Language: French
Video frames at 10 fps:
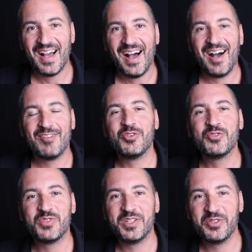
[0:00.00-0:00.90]
Avant de vous
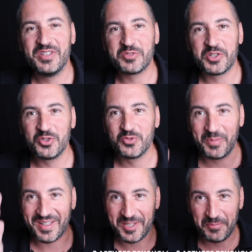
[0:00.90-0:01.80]
les donner, je voulais juste vous
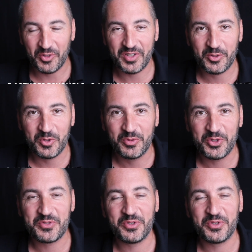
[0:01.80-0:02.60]
remercier pour cette coupe de cheveux.